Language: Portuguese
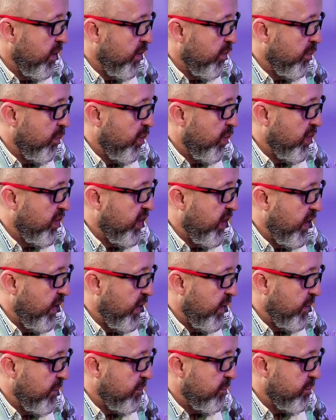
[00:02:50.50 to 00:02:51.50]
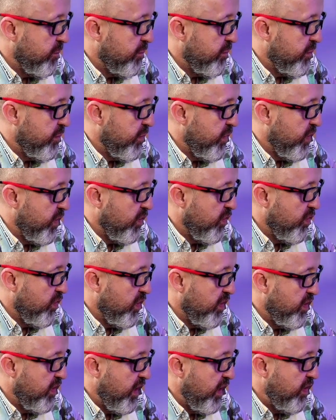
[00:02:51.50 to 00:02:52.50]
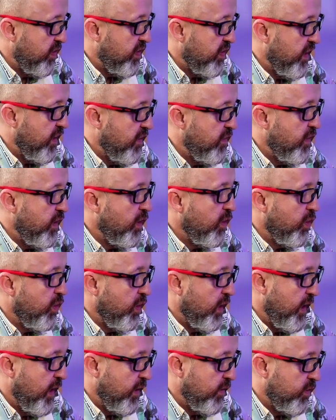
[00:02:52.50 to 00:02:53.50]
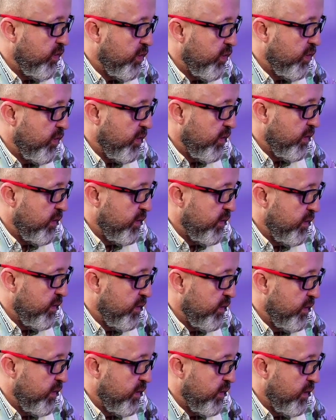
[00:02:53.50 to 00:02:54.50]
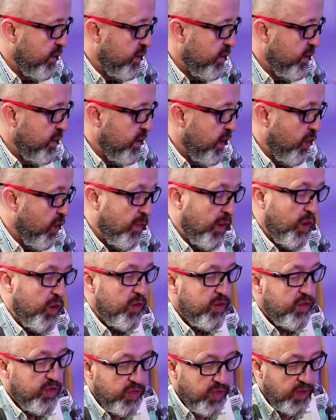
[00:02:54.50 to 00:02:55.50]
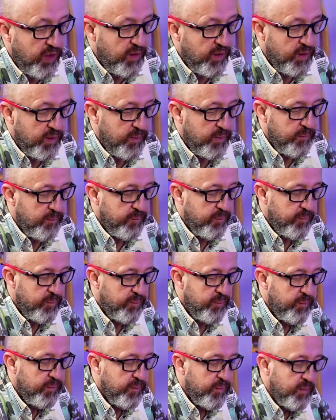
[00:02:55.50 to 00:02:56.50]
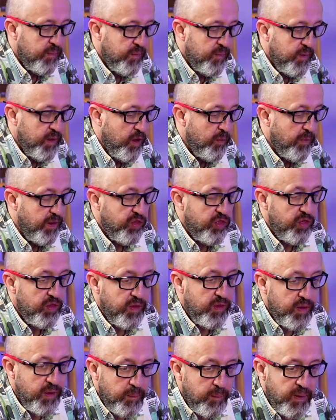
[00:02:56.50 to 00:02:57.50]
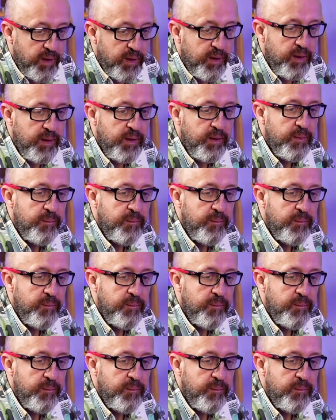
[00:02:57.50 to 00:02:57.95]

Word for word: Porque você está vinculado a uma rotina, a uma dinâmica